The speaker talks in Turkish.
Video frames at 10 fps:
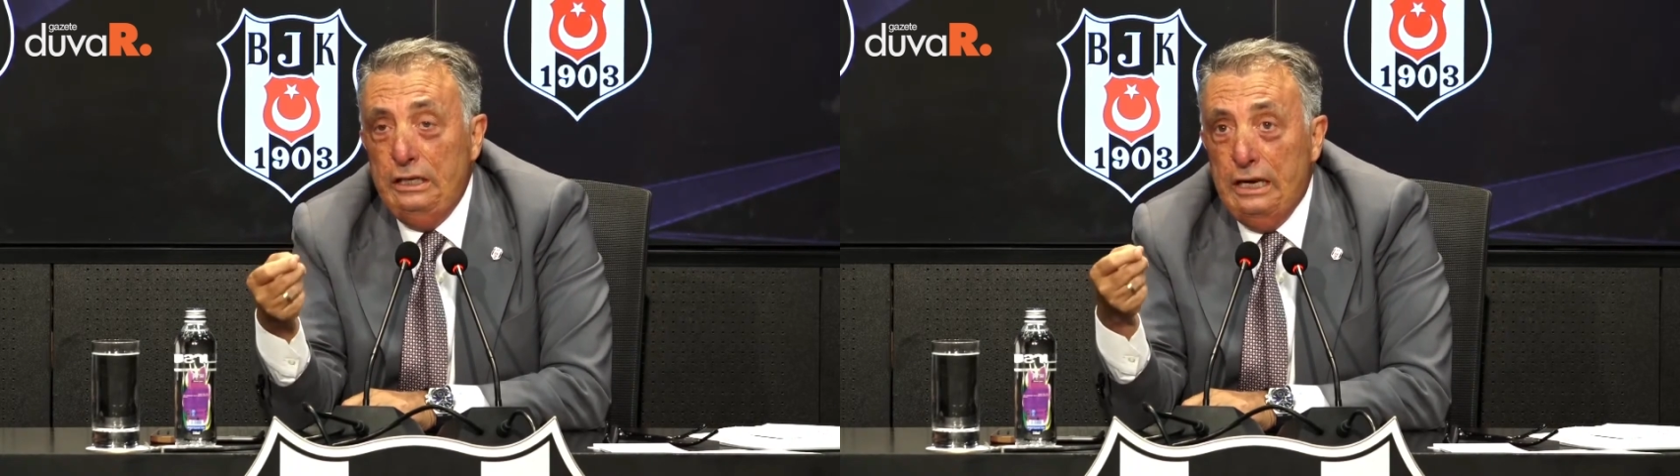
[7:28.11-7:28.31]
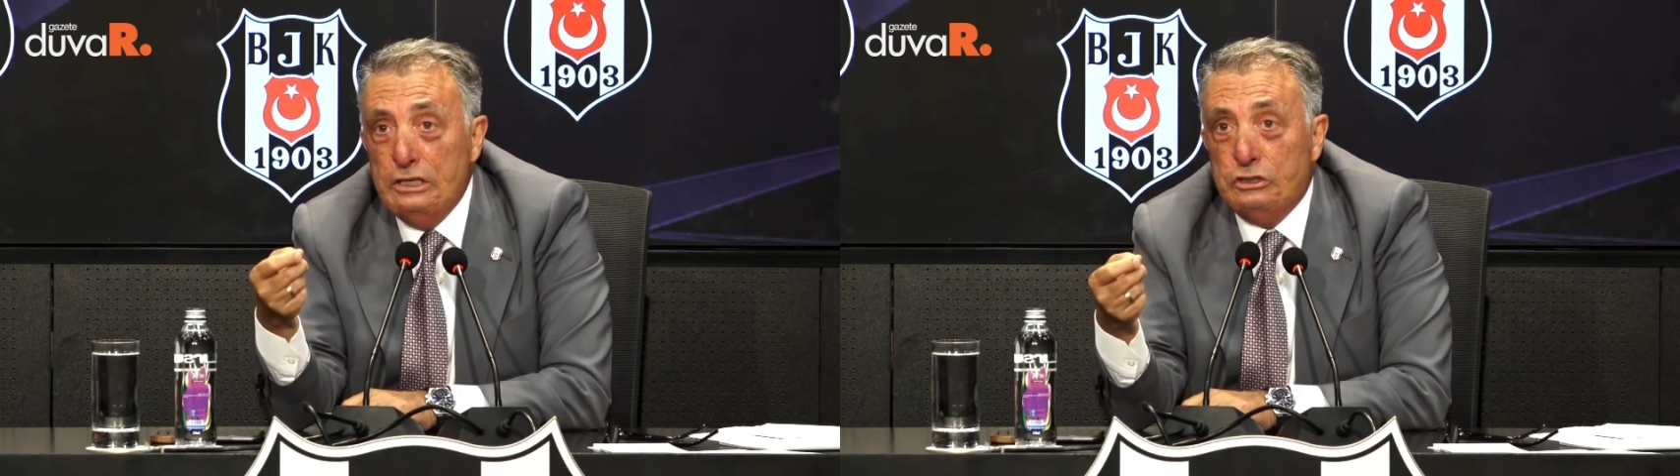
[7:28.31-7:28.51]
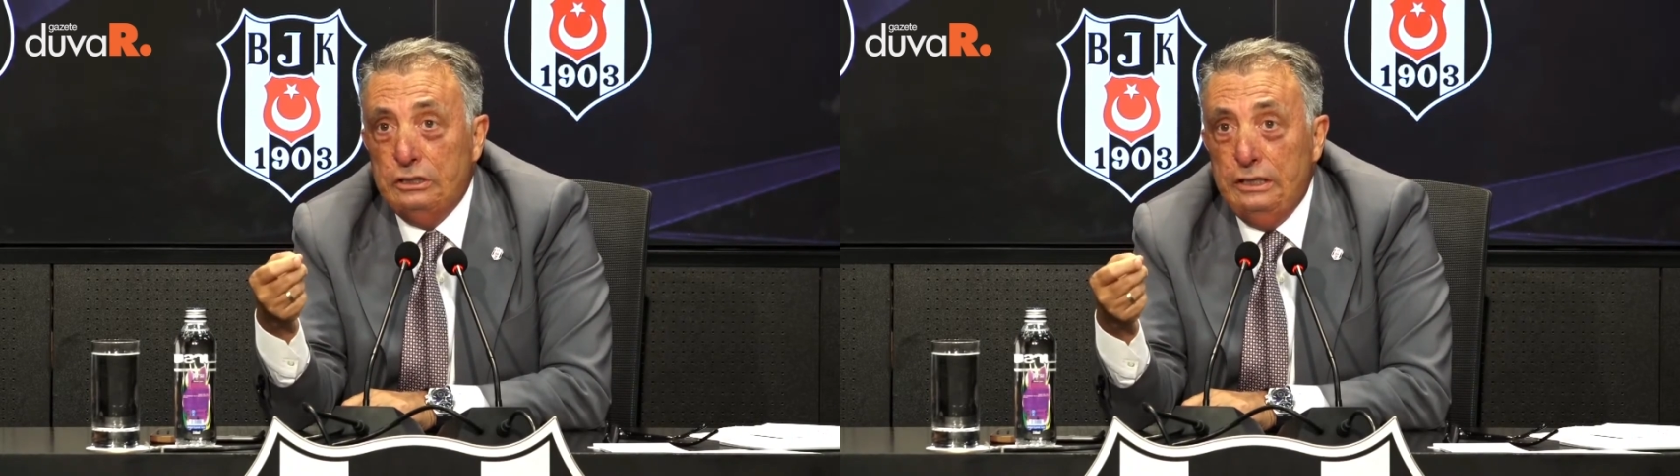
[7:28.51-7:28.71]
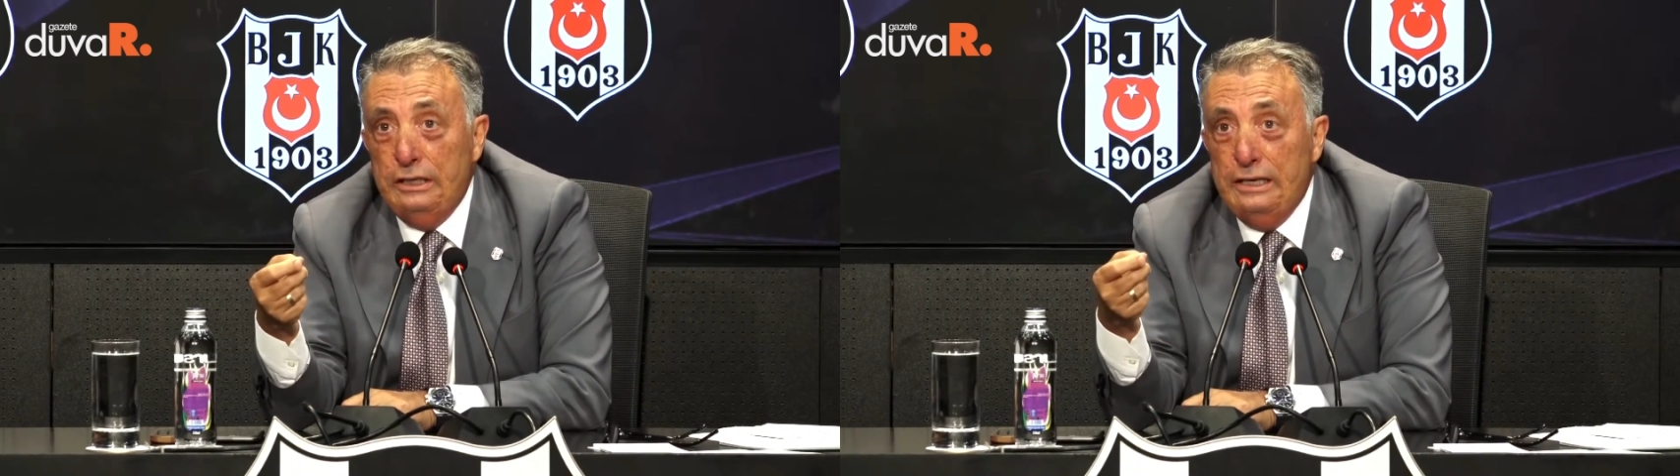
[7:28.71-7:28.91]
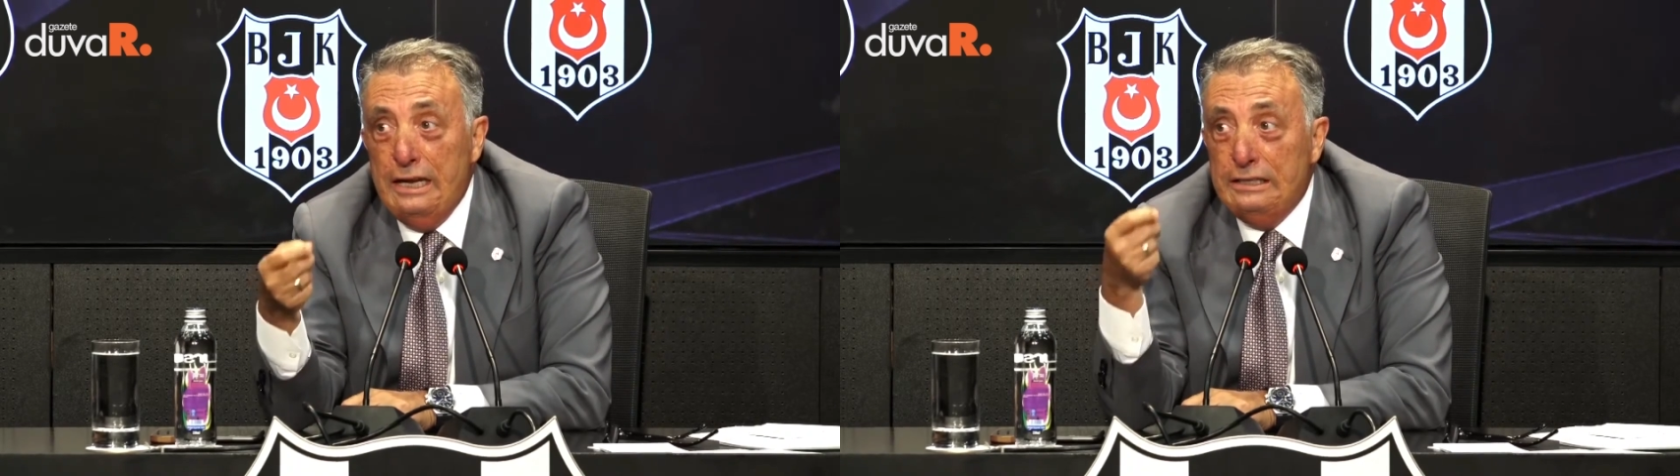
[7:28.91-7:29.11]
eleştiriyi
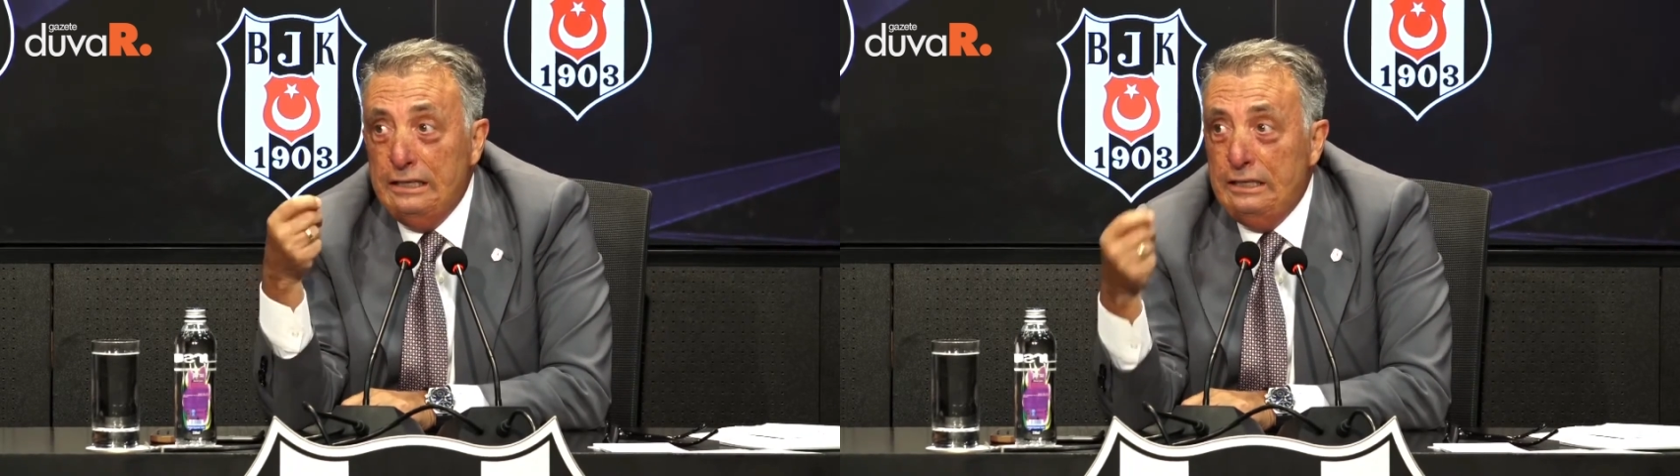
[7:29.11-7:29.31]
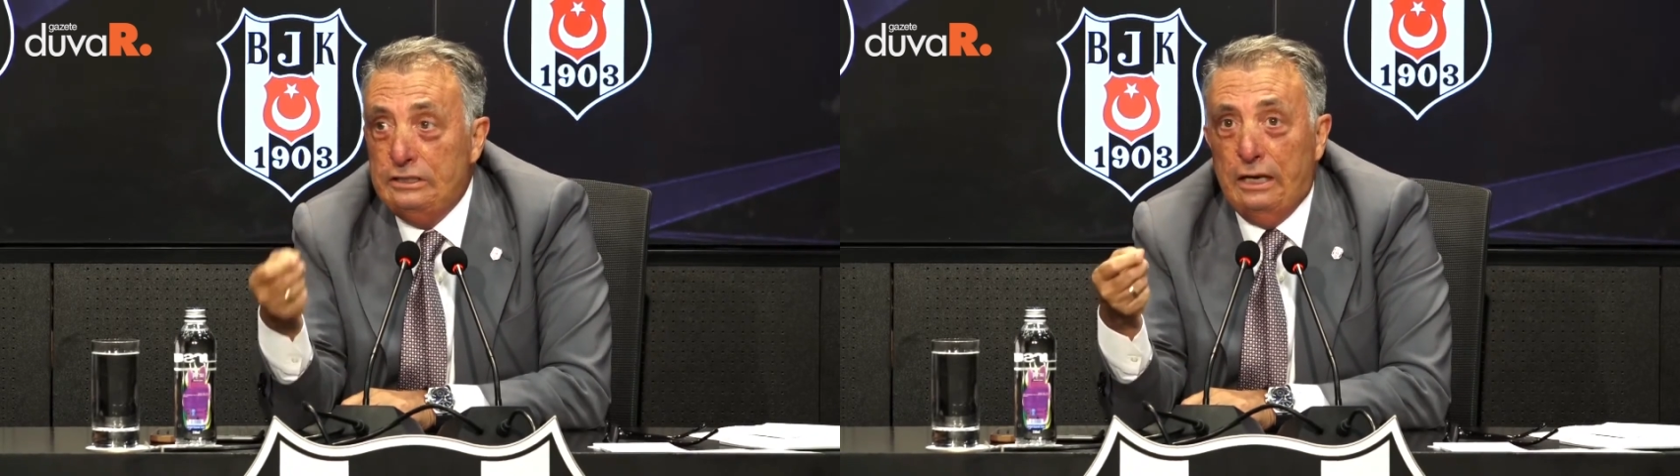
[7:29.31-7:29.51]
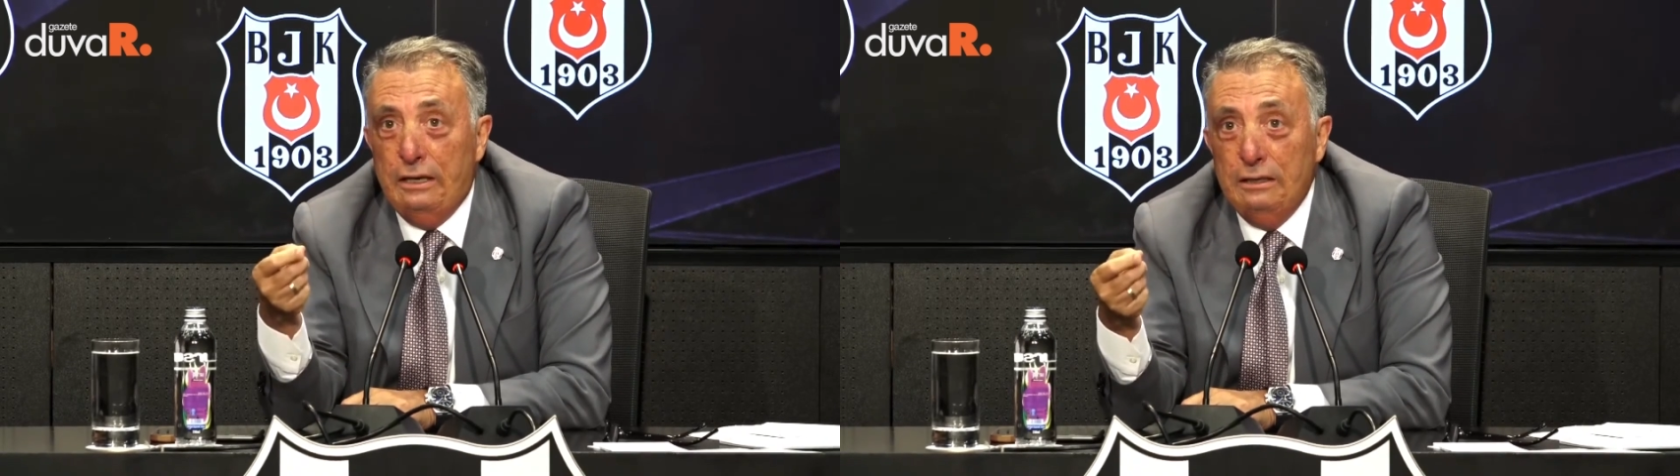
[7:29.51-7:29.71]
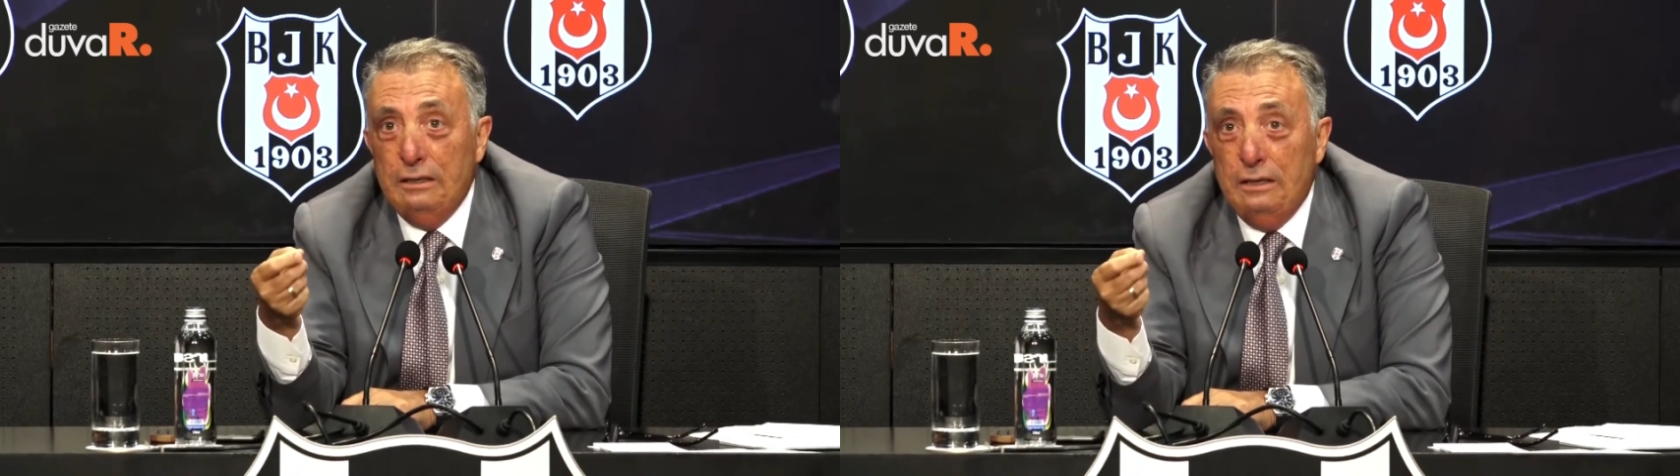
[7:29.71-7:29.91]
niyet iyiyse